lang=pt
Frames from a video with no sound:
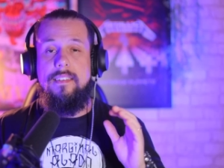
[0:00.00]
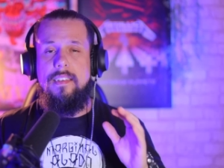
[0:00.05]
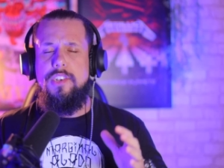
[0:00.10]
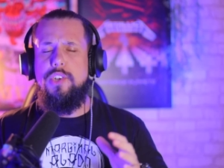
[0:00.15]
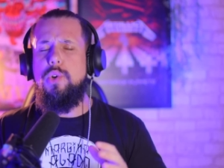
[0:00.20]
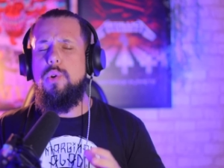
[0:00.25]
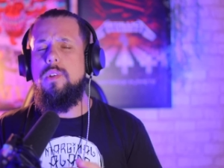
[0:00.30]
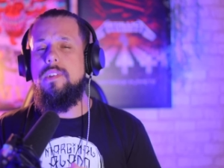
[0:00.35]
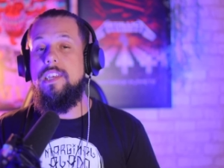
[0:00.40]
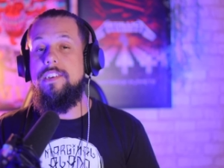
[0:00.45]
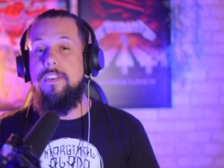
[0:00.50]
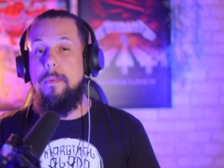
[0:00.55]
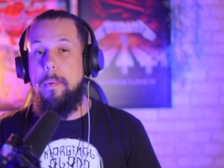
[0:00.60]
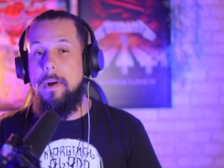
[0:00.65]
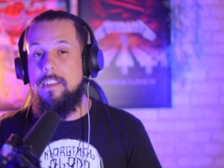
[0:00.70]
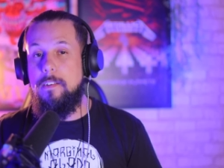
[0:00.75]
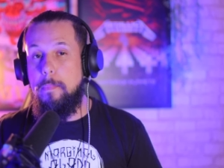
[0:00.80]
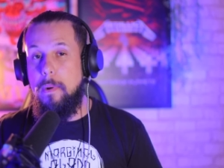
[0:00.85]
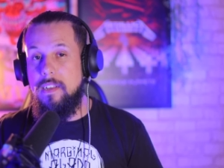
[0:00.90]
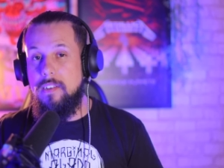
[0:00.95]
Existe inclusive a
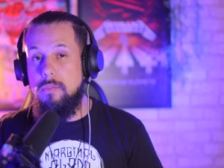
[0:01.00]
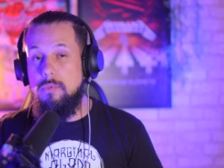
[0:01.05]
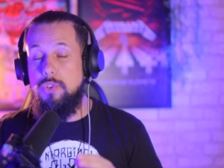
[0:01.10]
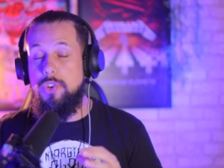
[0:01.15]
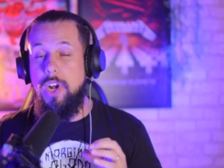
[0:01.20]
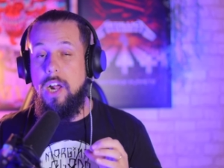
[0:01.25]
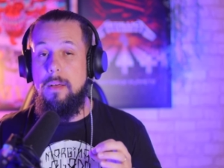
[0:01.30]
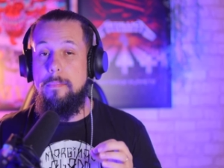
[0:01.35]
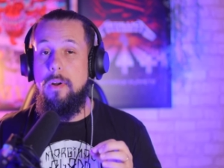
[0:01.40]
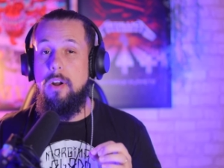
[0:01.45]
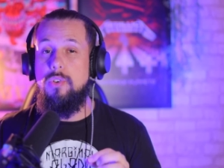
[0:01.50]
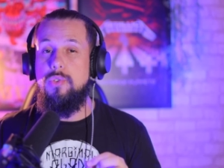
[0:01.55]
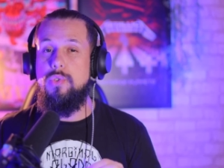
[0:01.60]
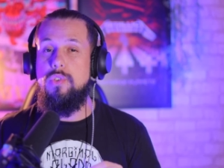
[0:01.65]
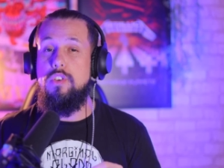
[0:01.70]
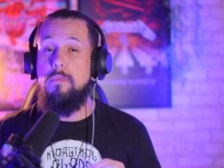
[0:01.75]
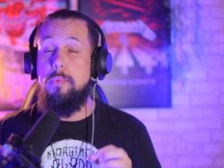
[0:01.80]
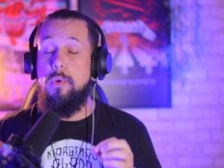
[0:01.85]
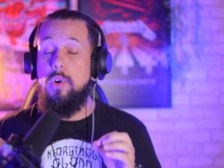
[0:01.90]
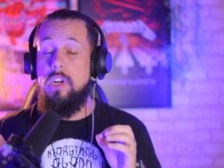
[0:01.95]
participação do Charlie Brown
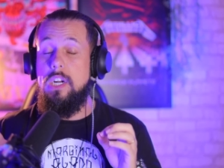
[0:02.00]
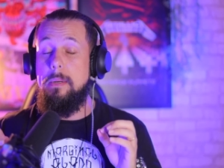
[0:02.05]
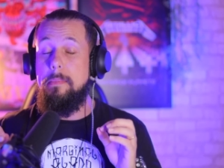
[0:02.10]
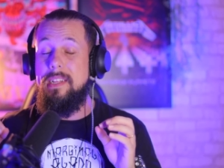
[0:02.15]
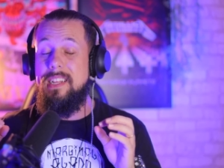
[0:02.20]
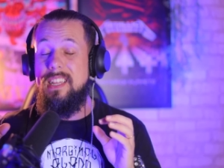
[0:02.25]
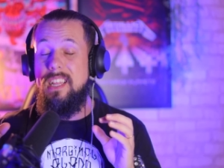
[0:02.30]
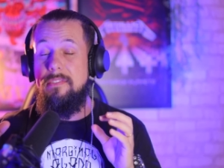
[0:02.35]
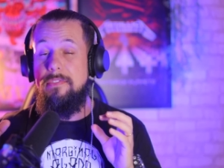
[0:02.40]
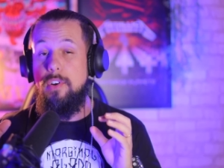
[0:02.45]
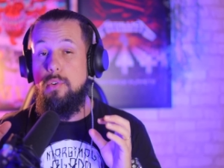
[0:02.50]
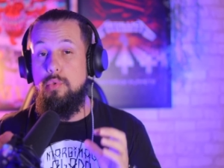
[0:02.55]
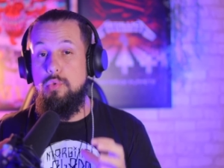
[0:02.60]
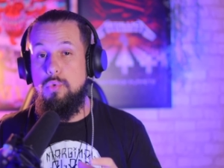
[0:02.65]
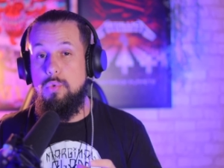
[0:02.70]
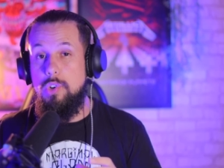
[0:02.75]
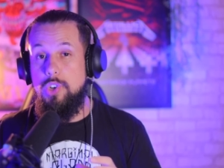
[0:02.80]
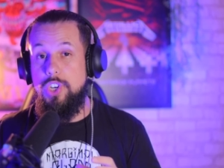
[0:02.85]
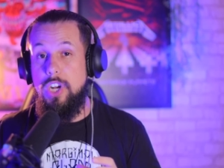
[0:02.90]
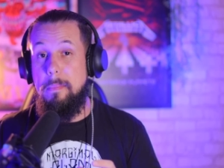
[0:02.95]
Jr. em um programa da TV
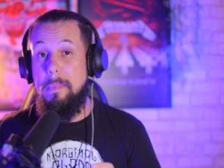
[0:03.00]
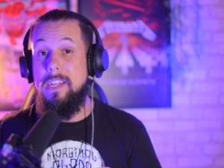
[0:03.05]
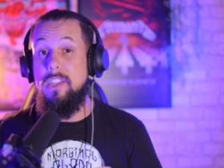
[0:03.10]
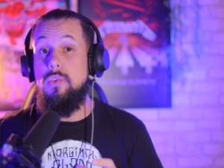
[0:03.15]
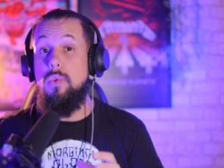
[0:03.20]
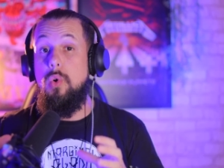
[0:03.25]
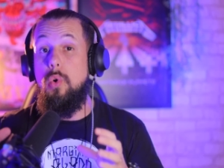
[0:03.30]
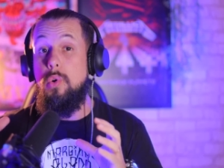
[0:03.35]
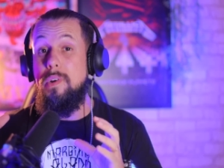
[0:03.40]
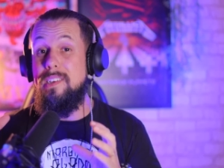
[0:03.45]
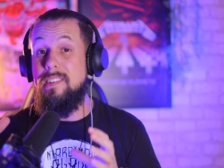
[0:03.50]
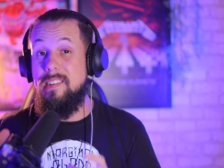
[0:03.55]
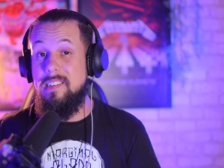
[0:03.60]
Cultura chamado O